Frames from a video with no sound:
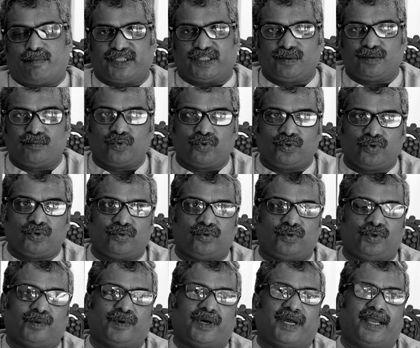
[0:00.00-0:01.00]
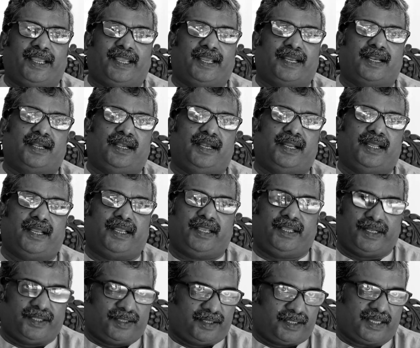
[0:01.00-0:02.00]
பதிமூன்று உருவாகைக்குள்ள
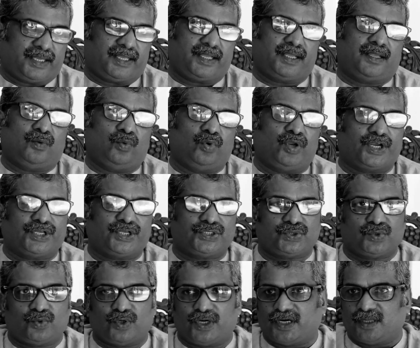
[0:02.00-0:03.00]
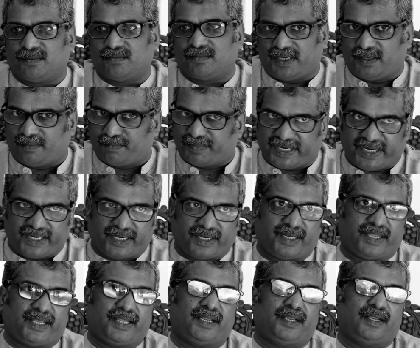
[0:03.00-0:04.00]
இருந்த உலகச் சூழலும் இப்போ
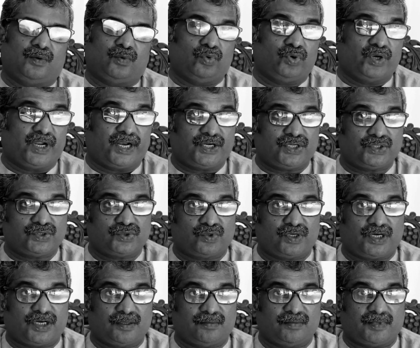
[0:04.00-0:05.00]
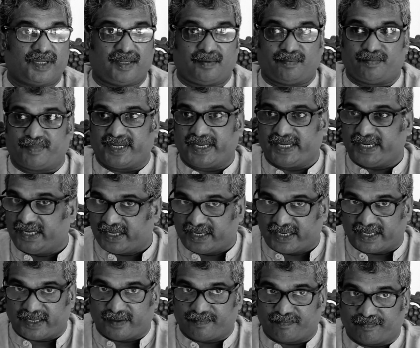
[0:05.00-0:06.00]
இல்லை உள்நாட்டு சூழலும் இப்போ
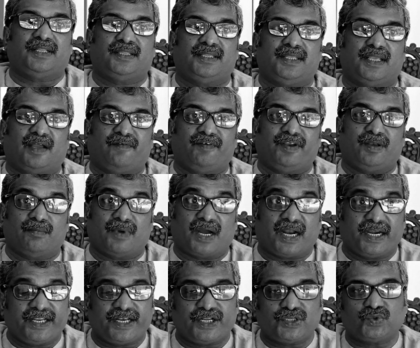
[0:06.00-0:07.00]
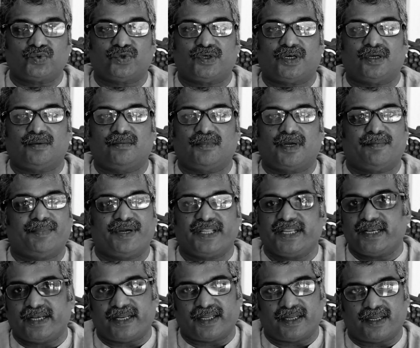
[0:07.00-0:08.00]
இல்லை இந்தியாவின் மாநில சூழலும் அப்படி
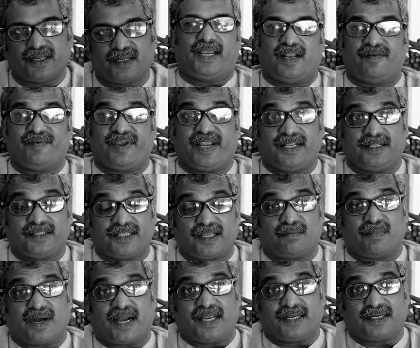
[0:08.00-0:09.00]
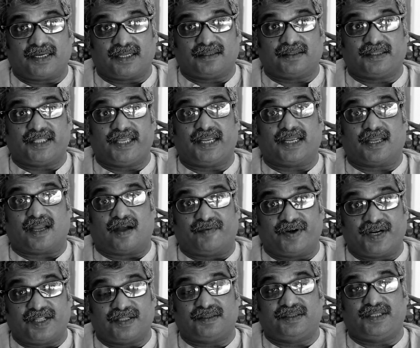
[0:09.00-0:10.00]
இல்லை எனவே இந்த மாற்றத்தை
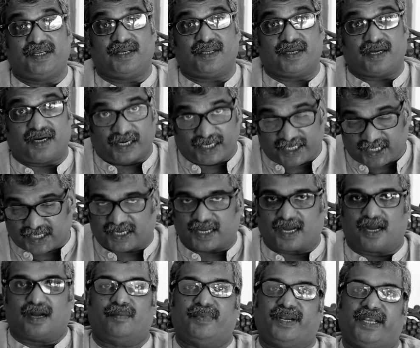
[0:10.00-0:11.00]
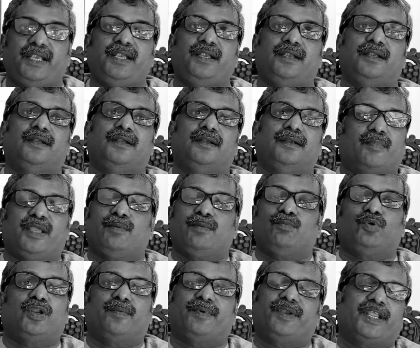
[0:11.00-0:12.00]
கவனத்தில் எடுக்காமல்
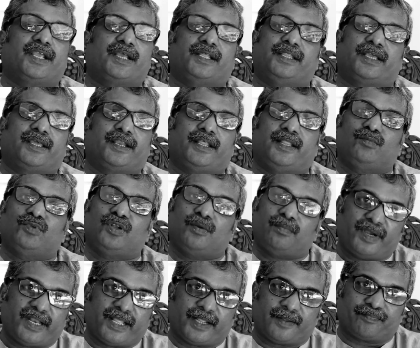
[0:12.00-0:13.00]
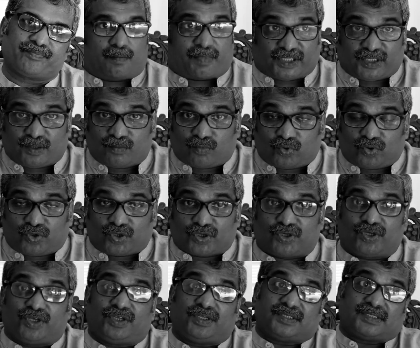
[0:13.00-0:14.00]
பதிமூன்றை பற்றி கதைக்கிறது முதல் பிள்ளை
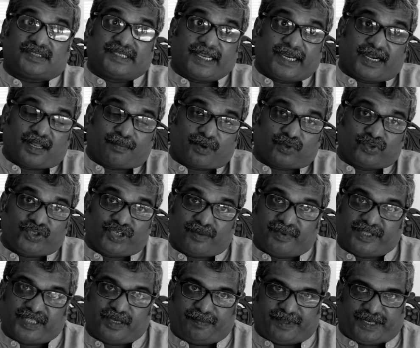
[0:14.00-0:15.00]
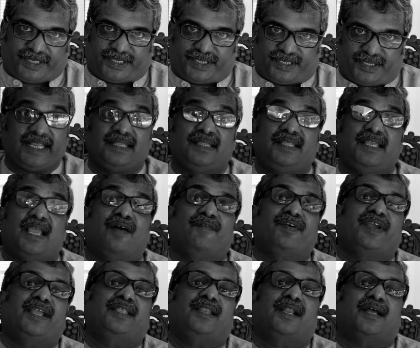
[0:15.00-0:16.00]
பதிமூன்றுக்கு சிங்கள பகுதியிலும் எதிர்ப்பு இருக்கு
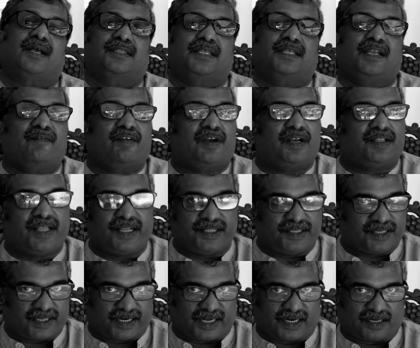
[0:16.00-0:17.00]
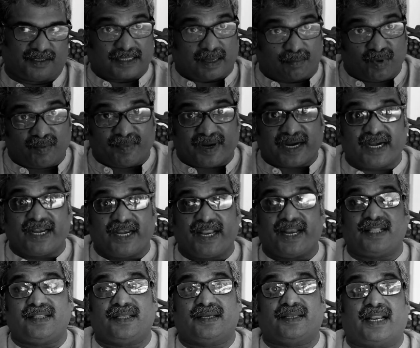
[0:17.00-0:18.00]
இந்தியாவுக்கு எதிராகத்தான் அவர்கள் அதை எதிர்க்கிறார்கள் தமிழ் மக்களே
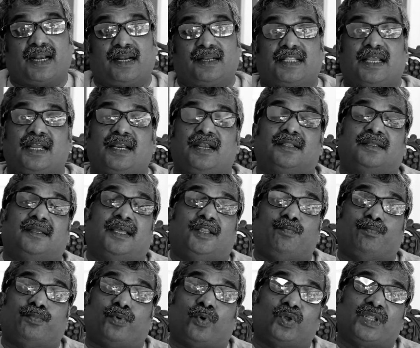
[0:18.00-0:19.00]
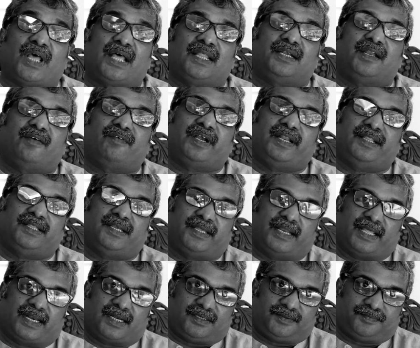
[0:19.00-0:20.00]
எதிர்க்கிறார்கள் தங்களுக்கு அது போதாது என்றவர்கள்
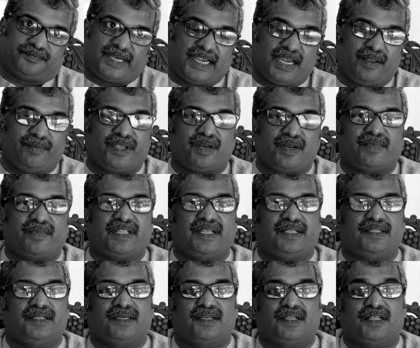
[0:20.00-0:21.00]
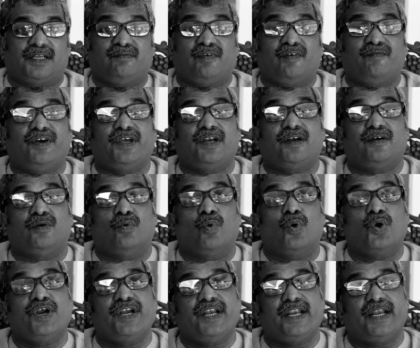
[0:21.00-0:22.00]
எதிர்க்கிறார்கள் ரெண்டு பேரும் அதை எதிர்க்கிறதுக்கு வெவ்வேறு
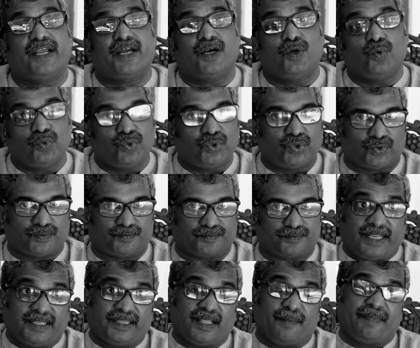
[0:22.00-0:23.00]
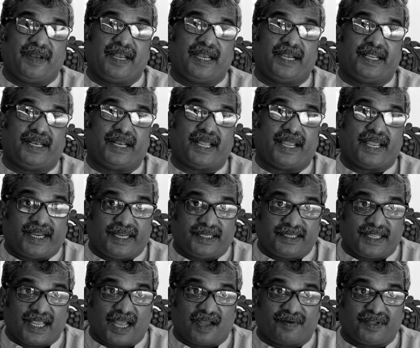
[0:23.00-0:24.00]
நோக்கு நிலைகள் உண்டு இந்த பின்னணியில்
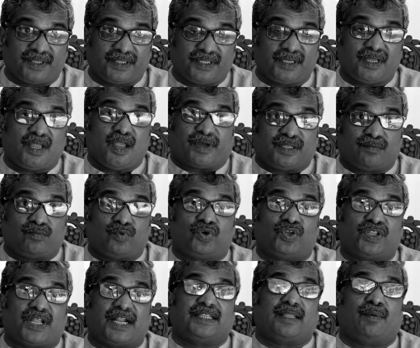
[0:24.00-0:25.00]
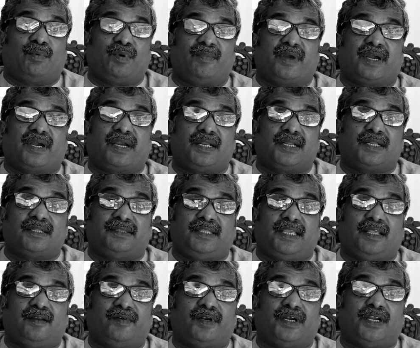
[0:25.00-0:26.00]
இந்தியா வந்து பதிமூன்று தான் தமிழ் மக்களுக்கு
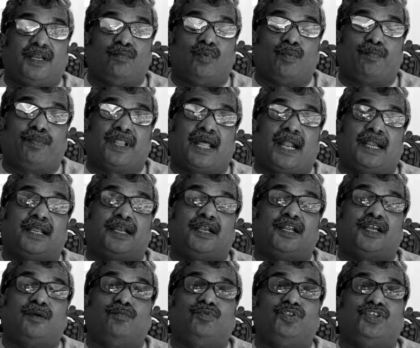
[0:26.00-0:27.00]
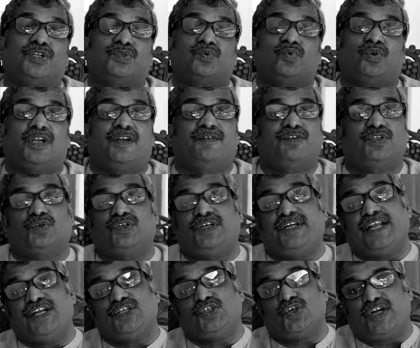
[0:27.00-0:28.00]
தீர்வு என்று முப்பது ஆண்டுகளுக்கு முந்தின சூழலை
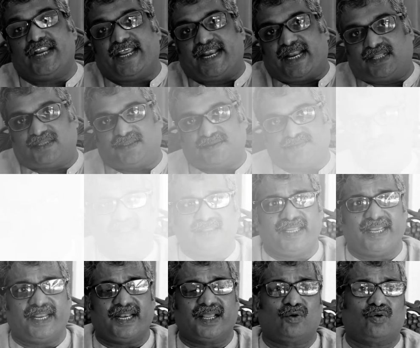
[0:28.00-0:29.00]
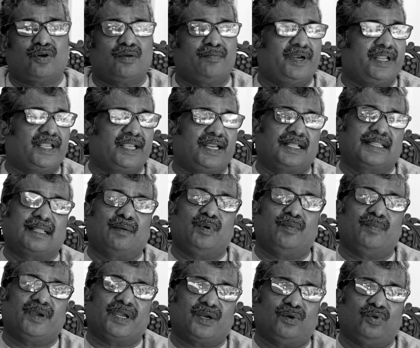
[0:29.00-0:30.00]
வச்சுக்கொண்டு நீங்கள் சொல்லலாம் இந்திய இலங்கை உடன்படிக்கையில்
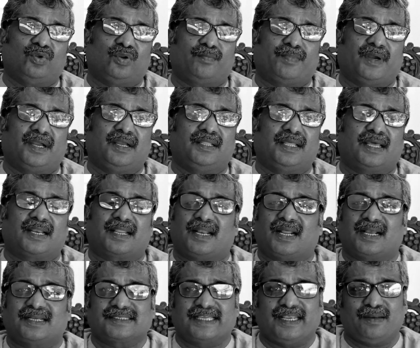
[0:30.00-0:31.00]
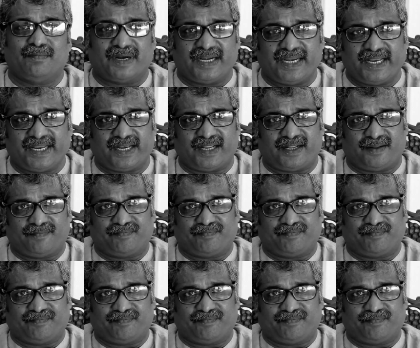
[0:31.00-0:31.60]
தமிழ் மக்கள் ஒரு பங்குதாரராக சைன் பண்ணியில